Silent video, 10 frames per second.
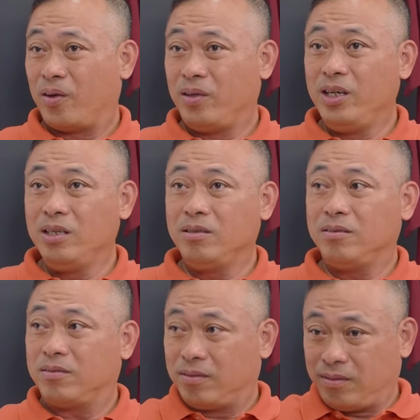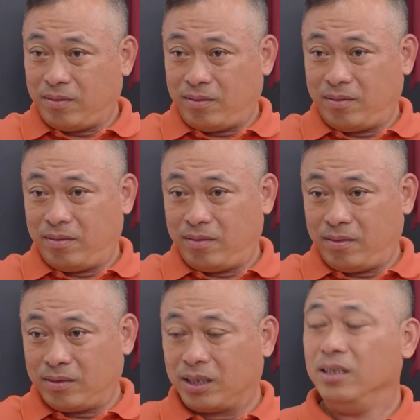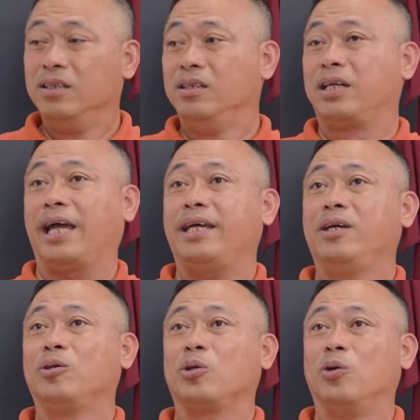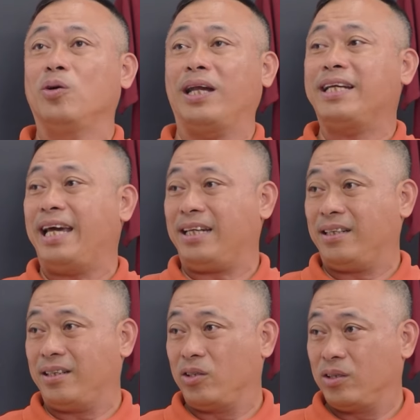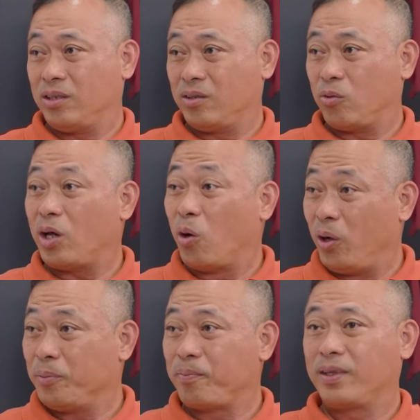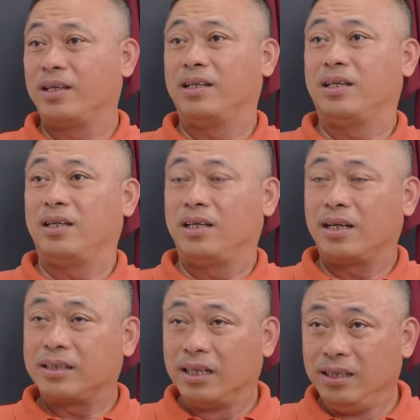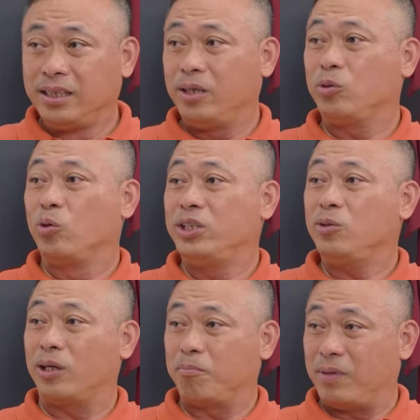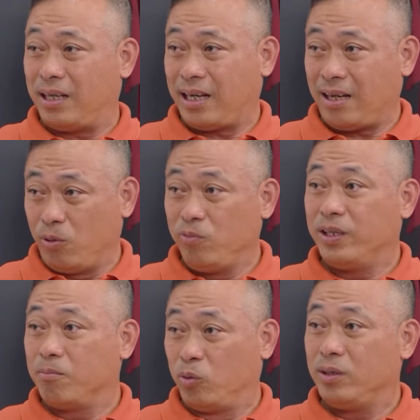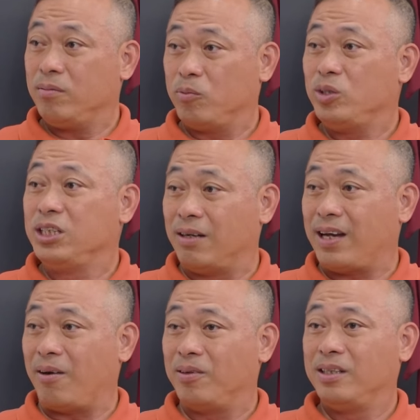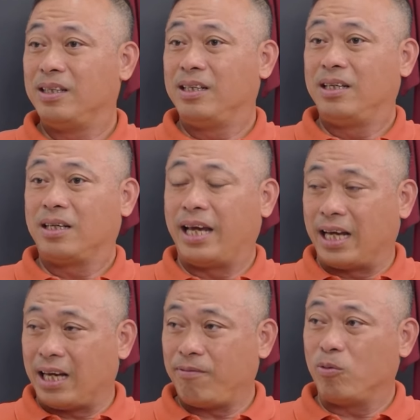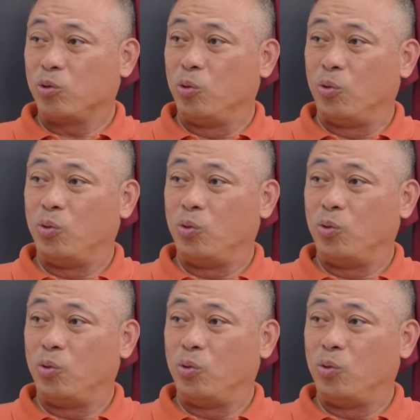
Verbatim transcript: nhưng từ cái yếu tố gắn kết toàn đội, từ cái yếu tố chiến thuật mà các huấn luyện viên muốn muốn dựa vào, kể cả phòng thủ,